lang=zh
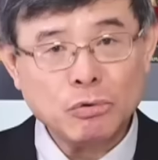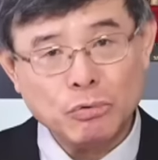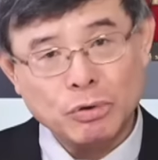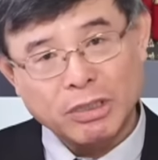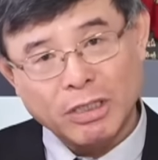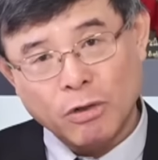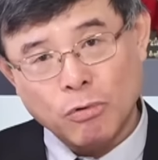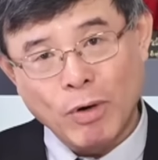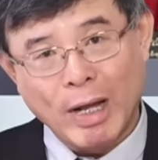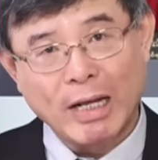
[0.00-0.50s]
土
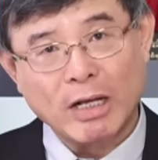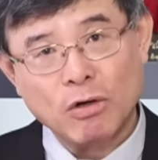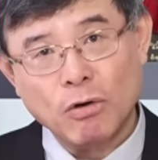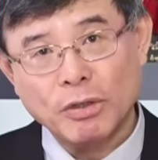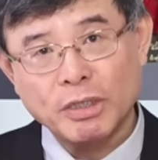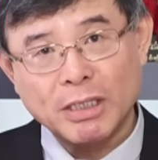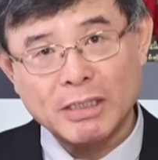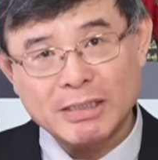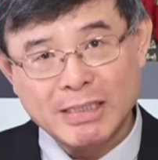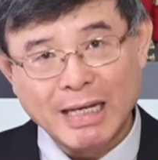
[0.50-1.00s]
的反
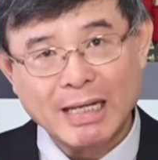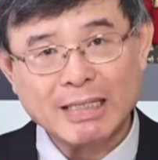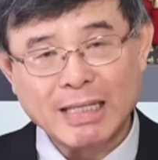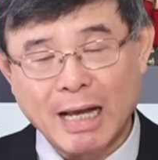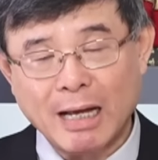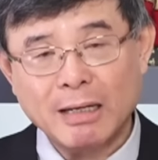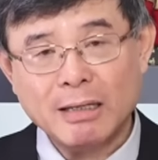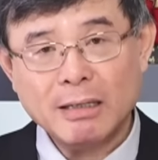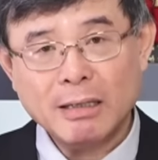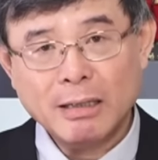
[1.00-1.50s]
共的政
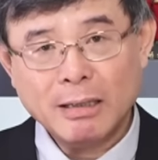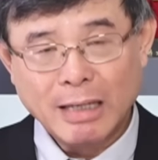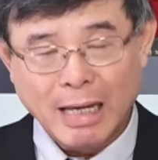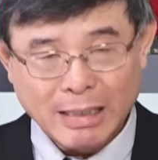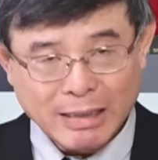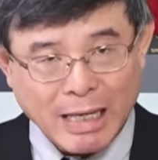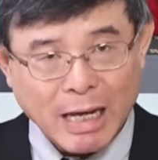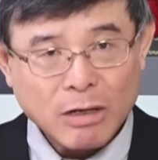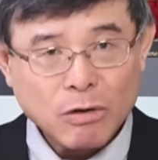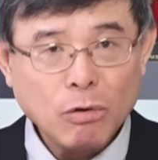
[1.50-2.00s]
党
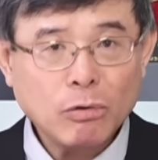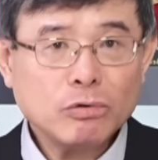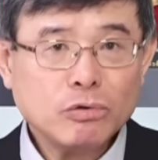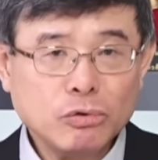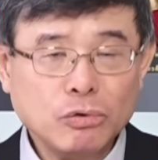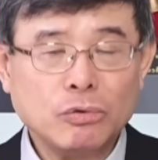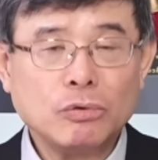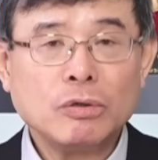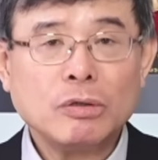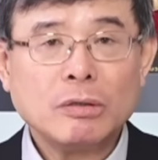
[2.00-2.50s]
来当工
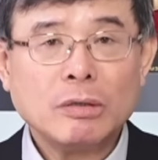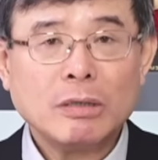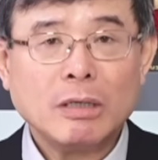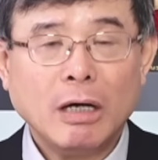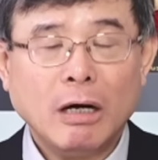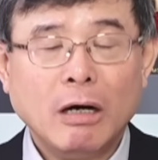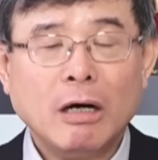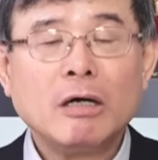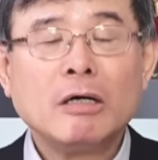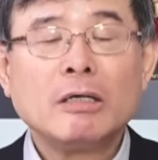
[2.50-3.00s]
具，
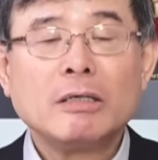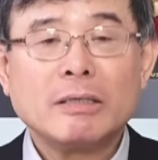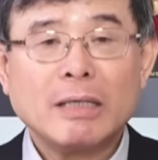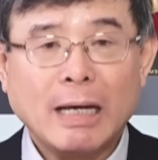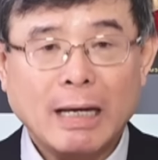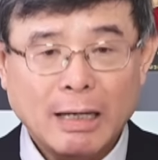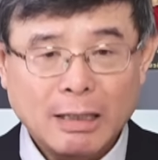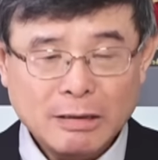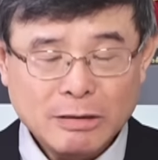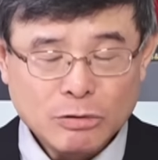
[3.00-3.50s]
啊、哦，
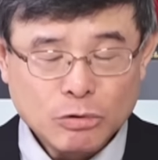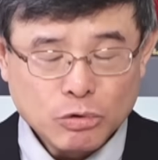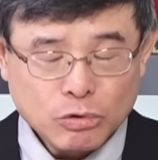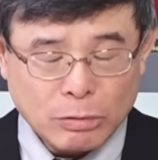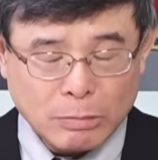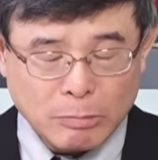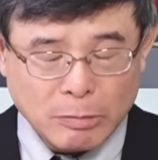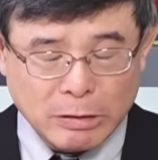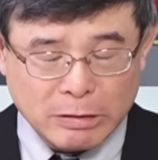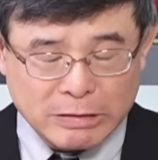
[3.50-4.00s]
来
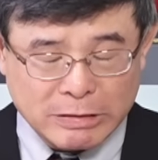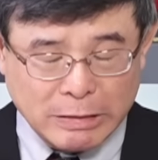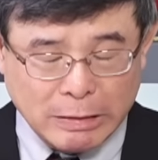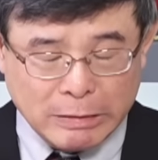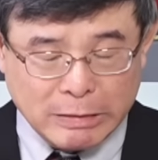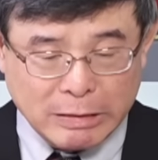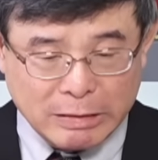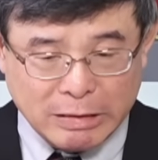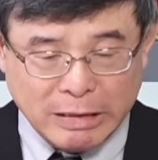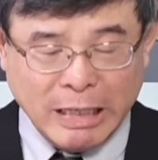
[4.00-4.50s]

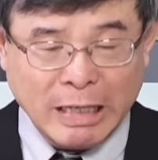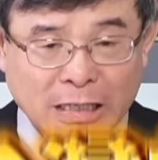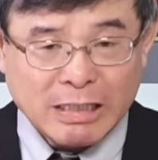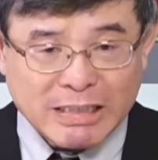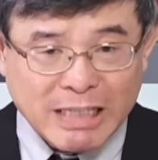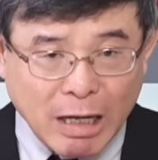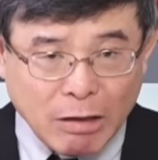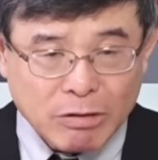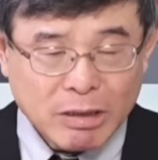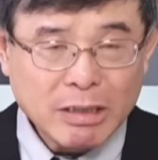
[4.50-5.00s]
营
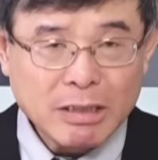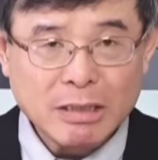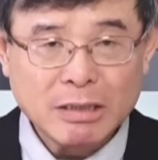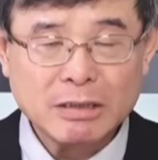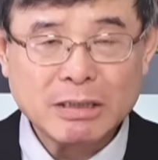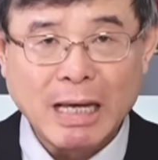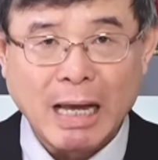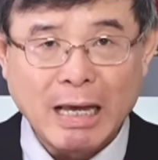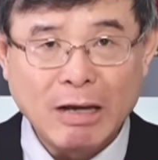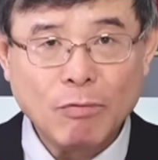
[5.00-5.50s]
造一
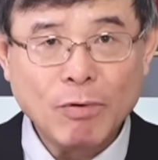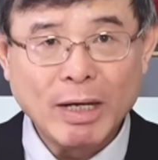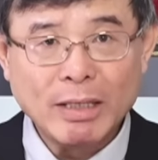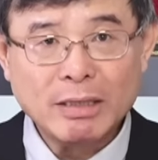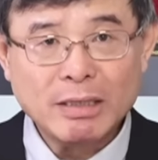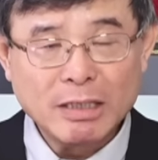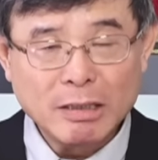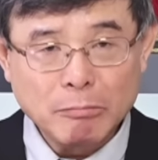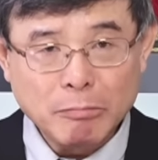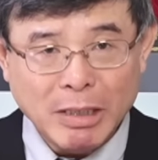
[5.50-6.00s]
个台
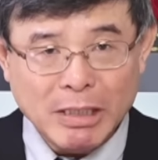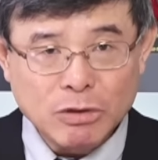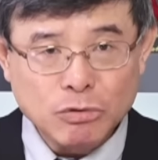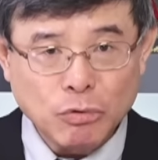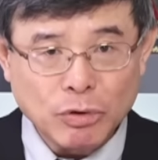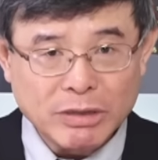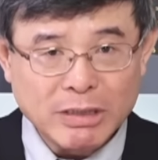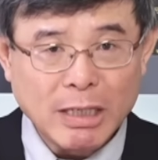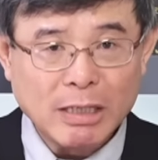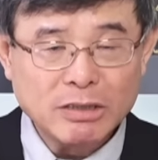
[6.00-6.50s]
湾的民
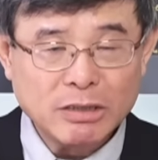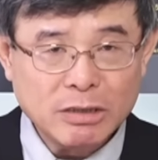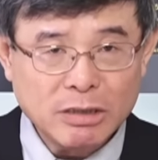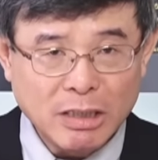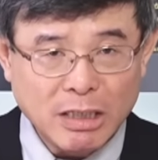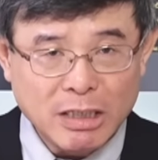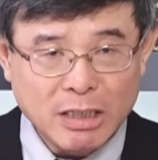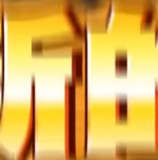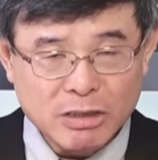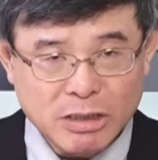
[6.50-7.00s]
主政治
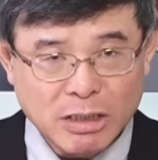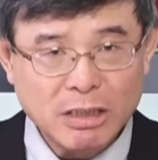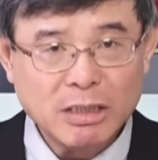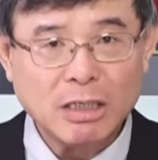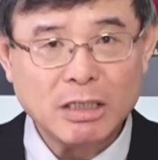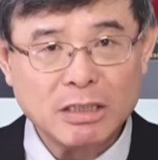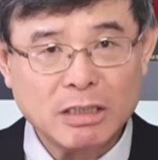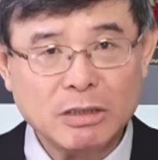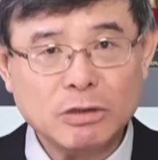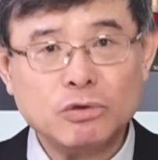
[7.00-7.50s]
一个新
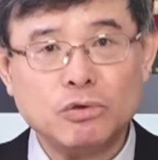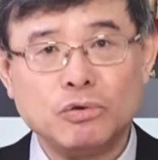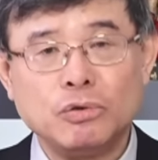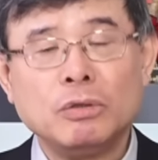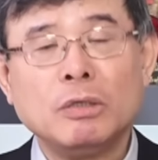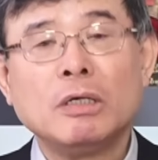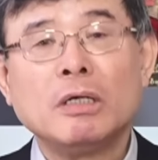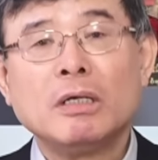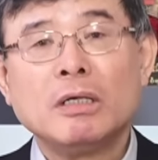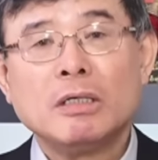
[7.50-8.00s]
的格
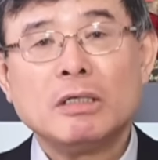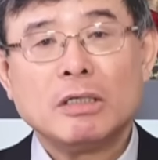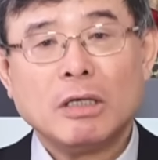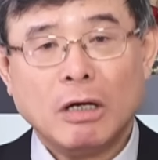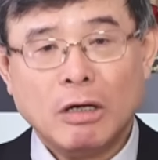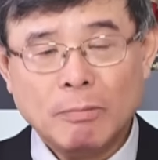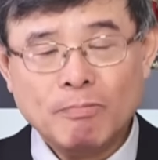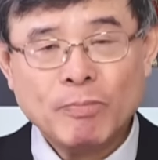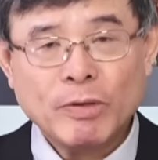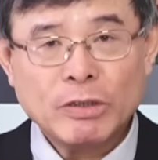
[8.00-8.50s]
局，
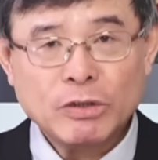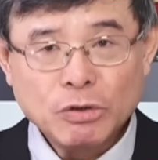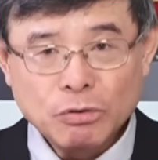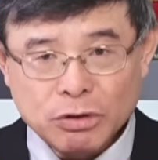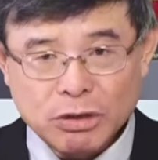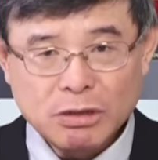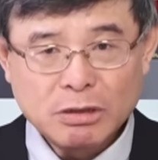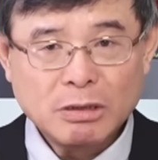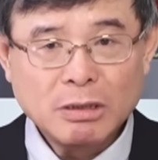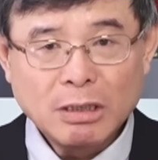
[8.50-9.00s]
啊、哦，
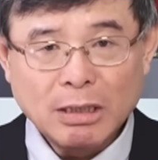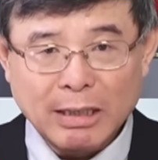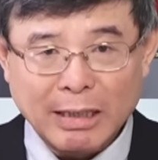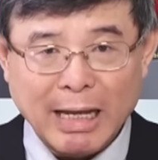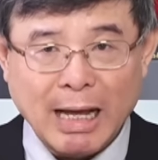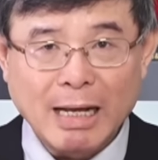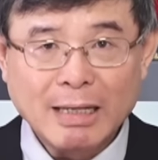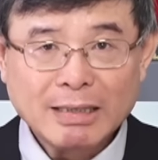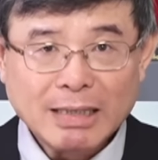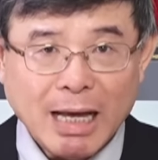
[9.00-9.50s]
就是
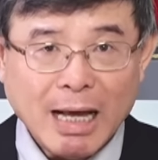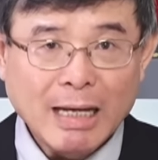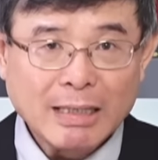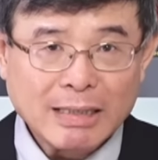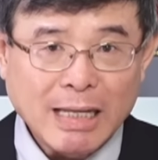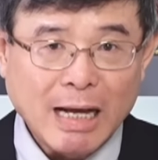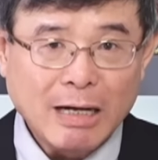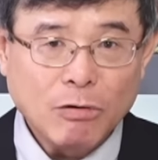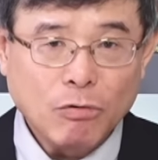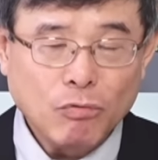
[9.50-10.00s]
两大
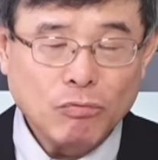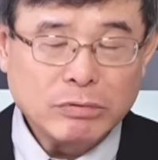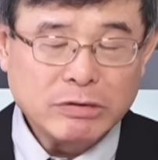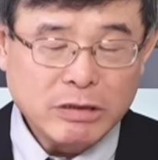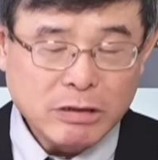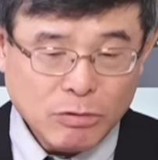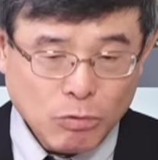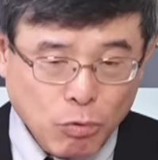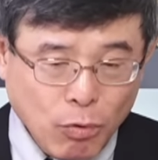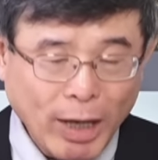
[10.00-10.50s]
党
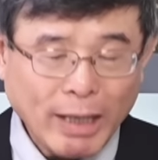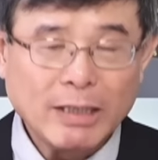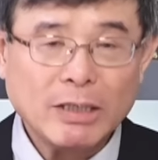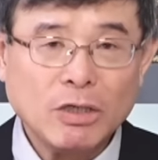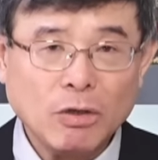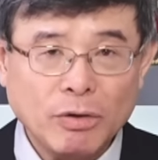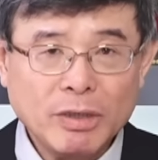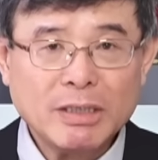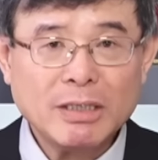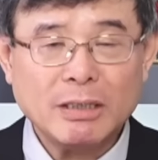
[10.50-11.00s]
之外
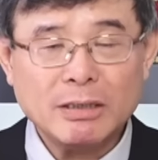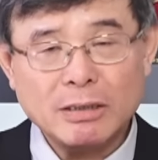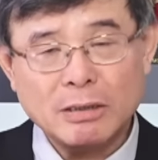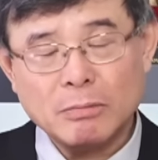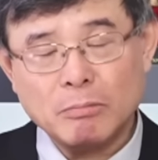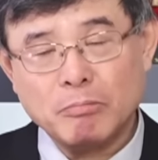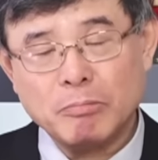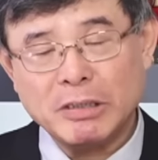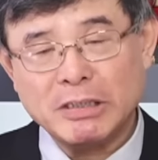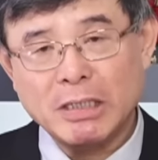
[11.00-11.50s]
有一个
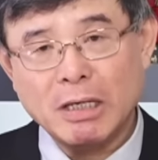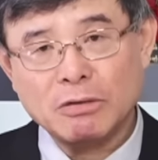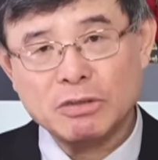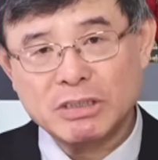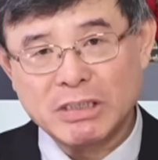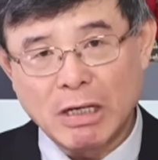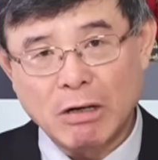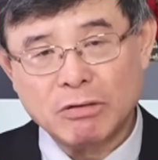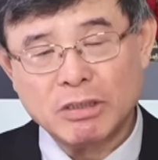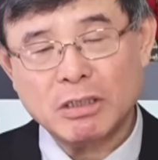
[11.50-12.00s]
比较
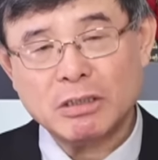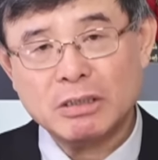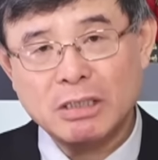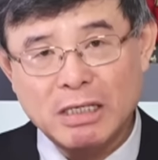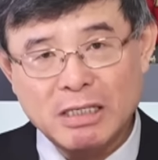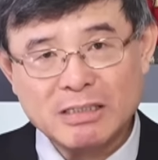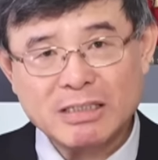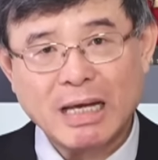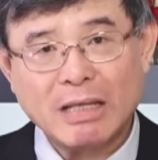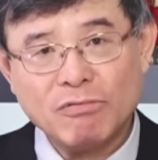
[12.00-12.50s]
小的
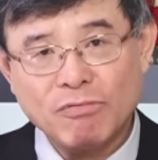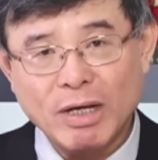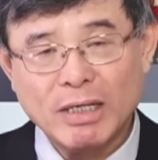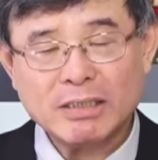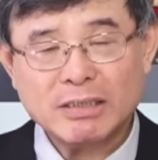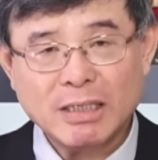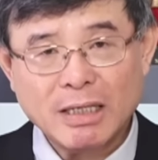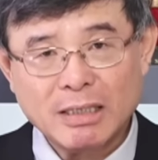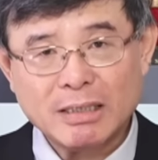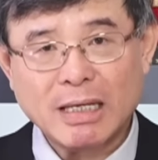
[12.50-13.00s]
第三
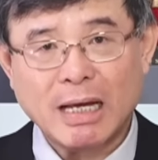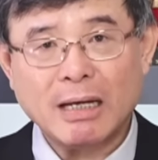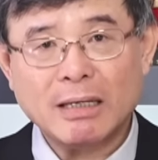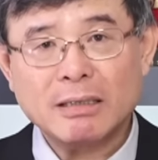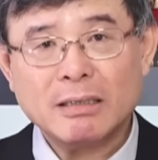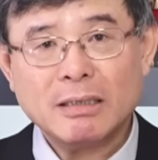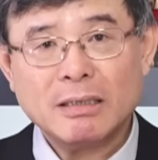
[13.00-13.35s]
方政党，